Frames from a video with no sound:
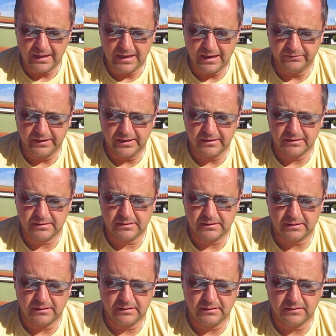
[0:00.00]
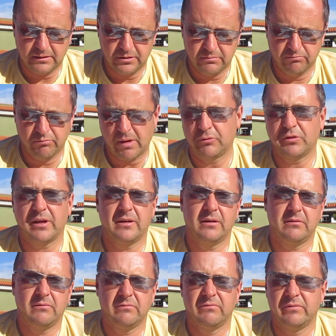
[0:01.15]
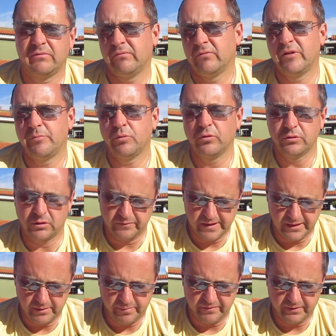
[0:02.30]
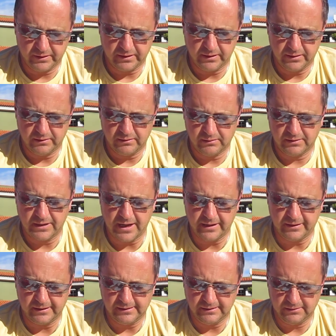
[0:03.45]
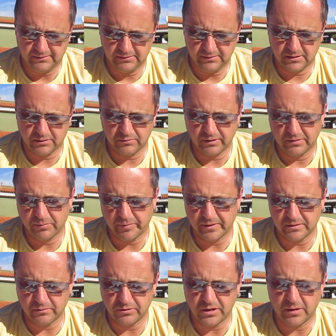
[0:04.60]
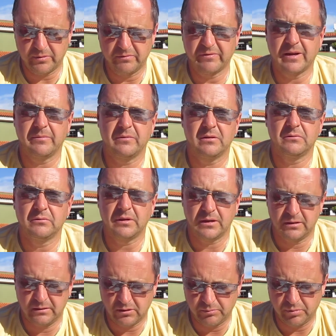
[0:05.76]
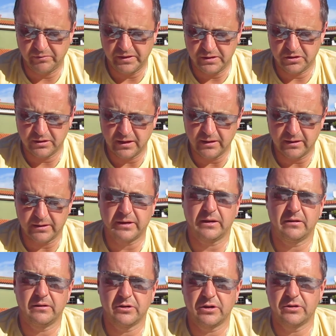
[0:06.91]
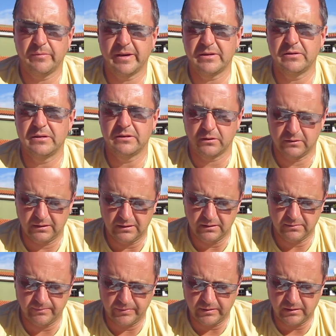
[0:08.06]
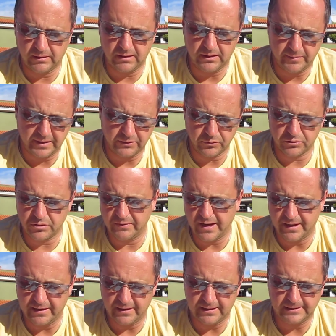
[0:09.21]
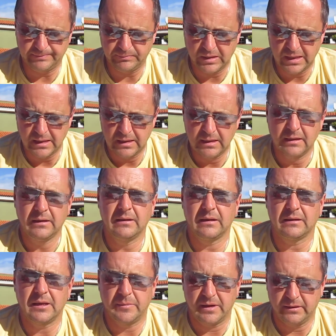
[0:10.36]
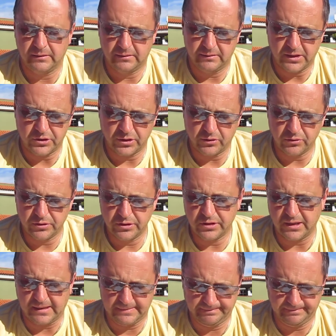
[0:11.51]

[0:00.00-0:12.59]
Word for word: A więc mam tutaj wypunktowane pewne takie dane, z których po prostu chciałbym Wam tutaj opowiedzieć kilka takich rzeczy bardzo istotnych na temat odżywiania i na temat naszego życia.